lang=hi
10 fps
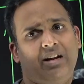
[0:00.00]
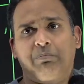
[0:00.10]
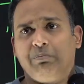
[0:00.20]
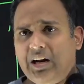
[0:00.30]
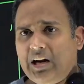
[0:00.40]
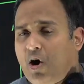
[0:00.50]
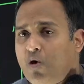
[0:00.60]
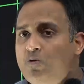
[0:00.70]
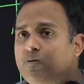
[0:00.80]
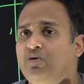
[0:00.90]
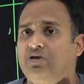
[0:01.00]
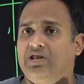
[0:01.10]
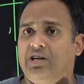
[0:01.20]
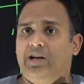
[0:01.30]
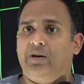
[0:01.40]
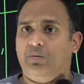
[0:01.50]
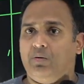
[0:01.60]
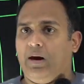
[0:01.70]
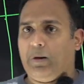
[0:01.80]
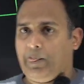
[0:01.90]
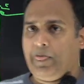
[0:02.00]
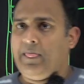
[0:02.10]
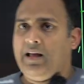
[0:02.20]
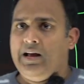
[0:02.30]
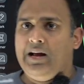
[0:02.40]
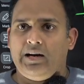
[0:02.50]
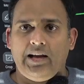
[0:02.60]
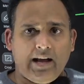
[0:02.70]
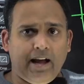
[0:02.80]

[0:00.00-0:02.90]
पर आउटपुट जनरेट होगा ठीक है